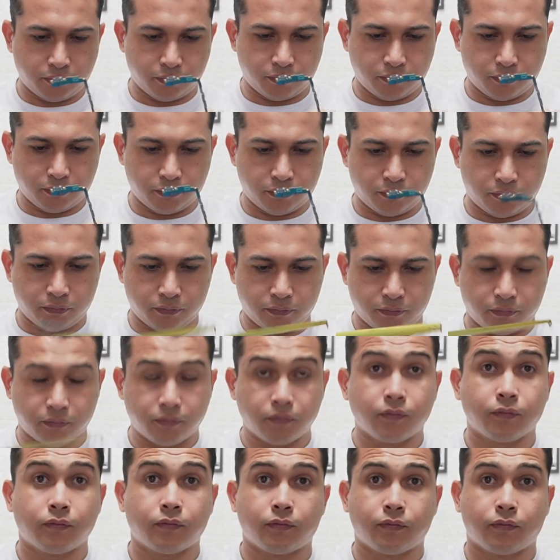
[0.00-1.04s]
¿qué estás
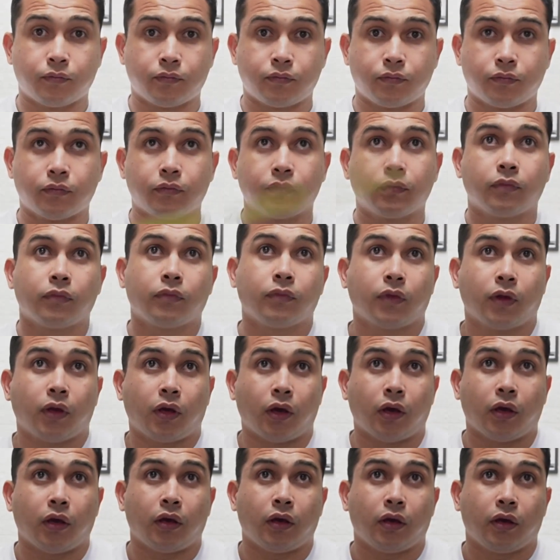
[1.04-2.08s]
haciendo? ¿Qué?
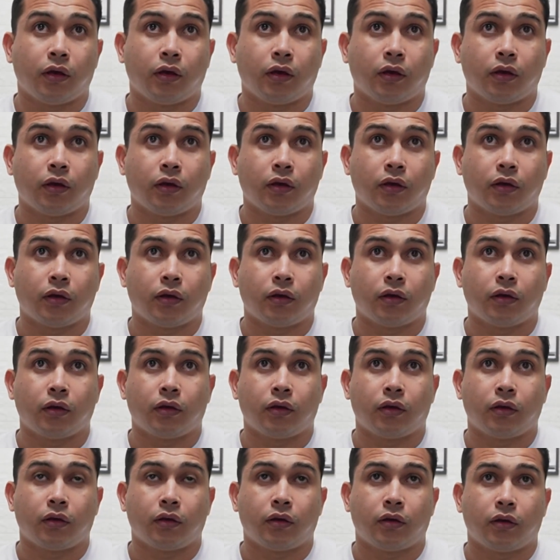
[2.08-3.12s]
¿Qué,
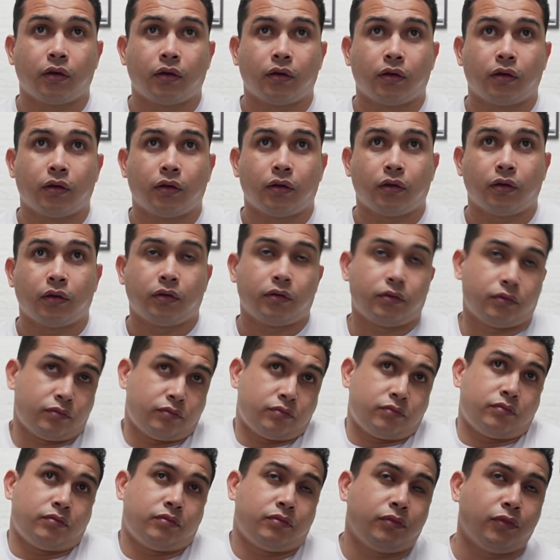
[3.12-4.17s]
estás haciendo?
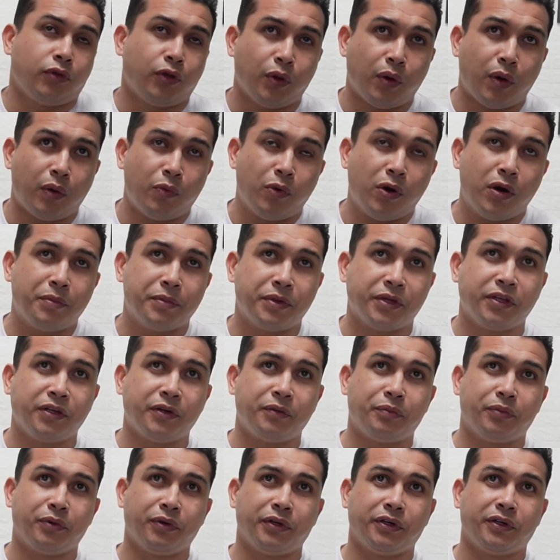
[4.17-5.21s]
Nos vamos a medir,
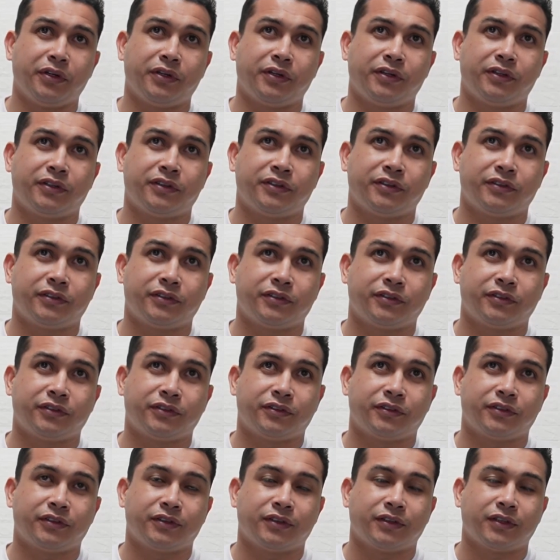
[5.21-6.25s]
pues. Con el
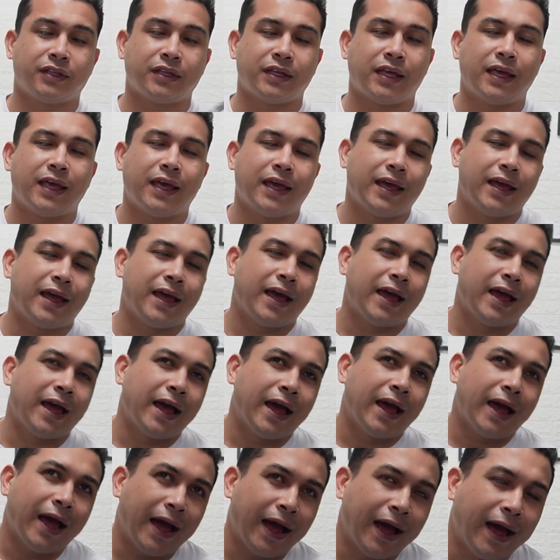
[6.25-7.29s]
multímetro.
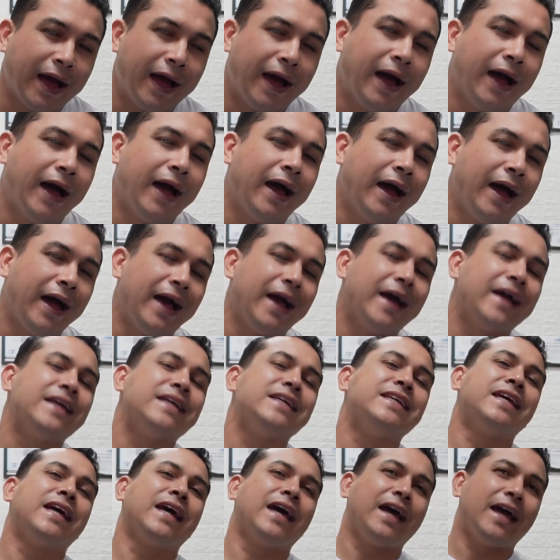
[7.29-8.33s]
Ah,
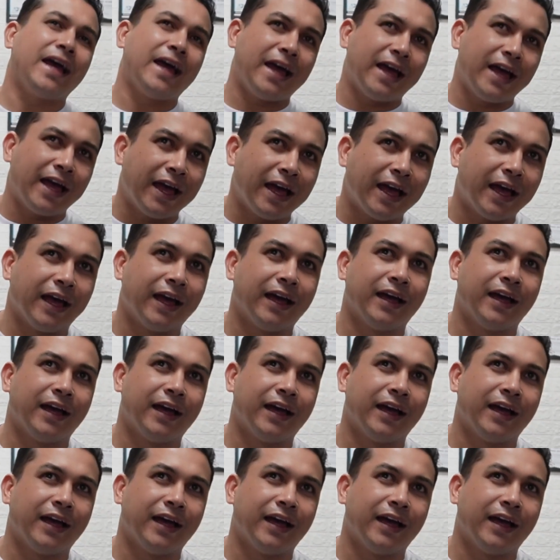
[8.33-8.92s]
ya.